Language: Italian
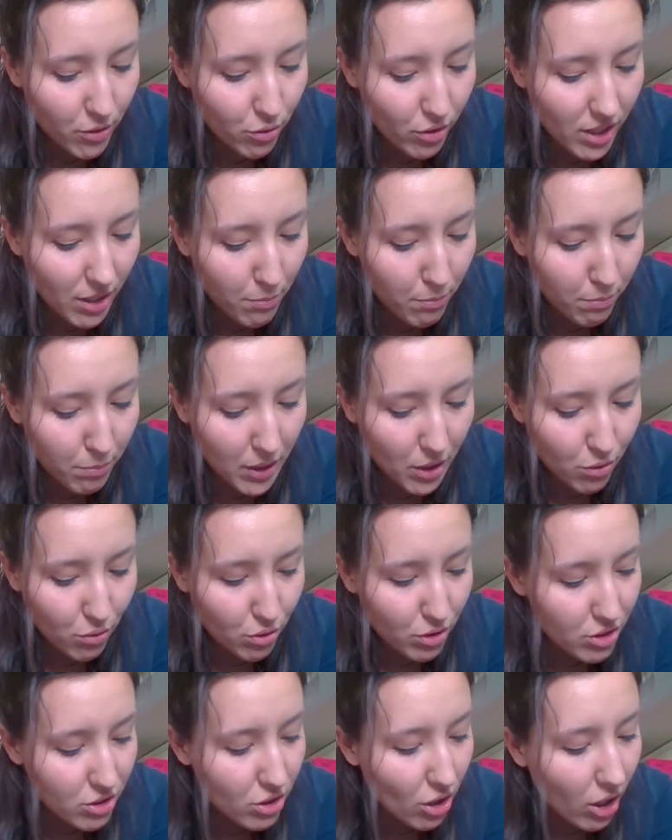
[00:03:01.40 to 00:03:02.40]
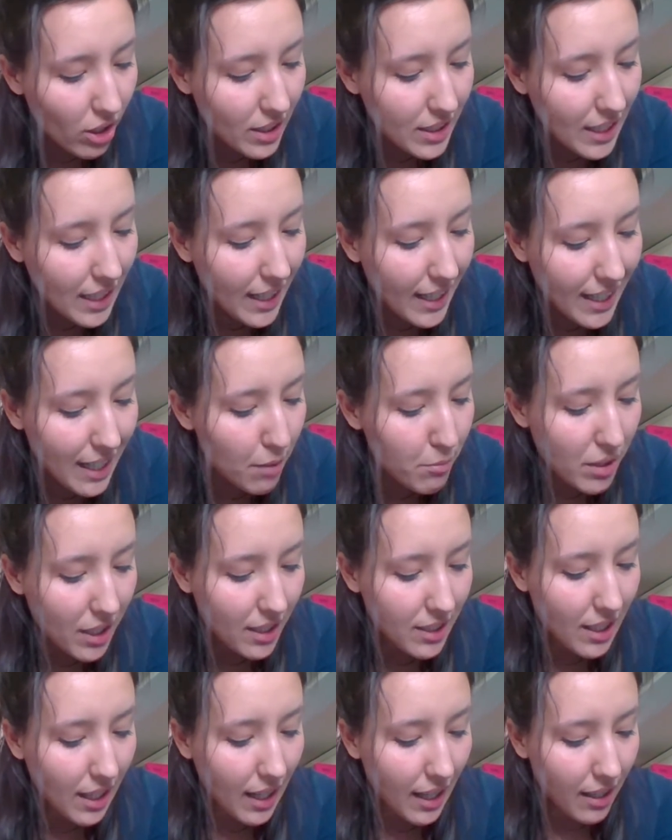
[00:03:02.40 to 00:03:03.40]
riempito di soldi le
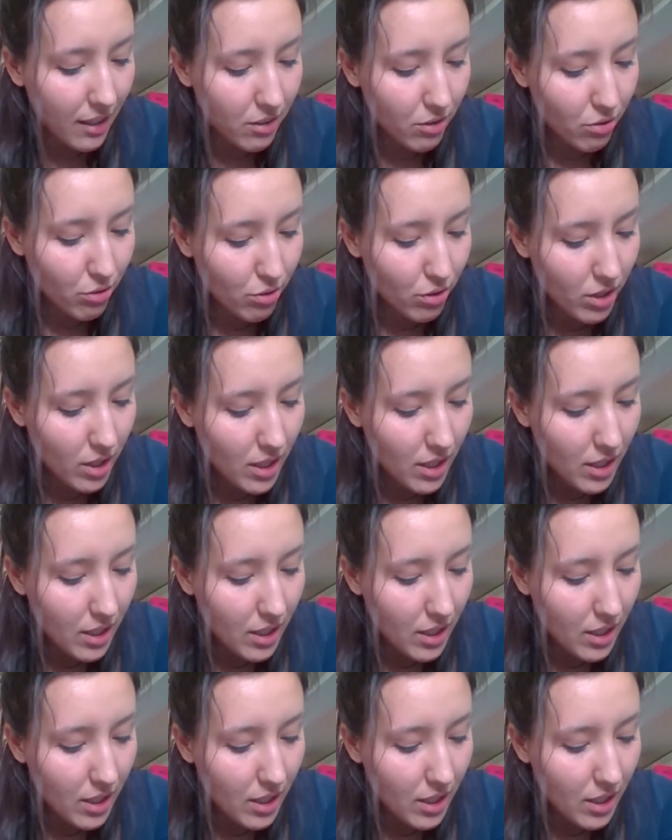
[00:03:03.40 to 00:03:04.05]
camere da letto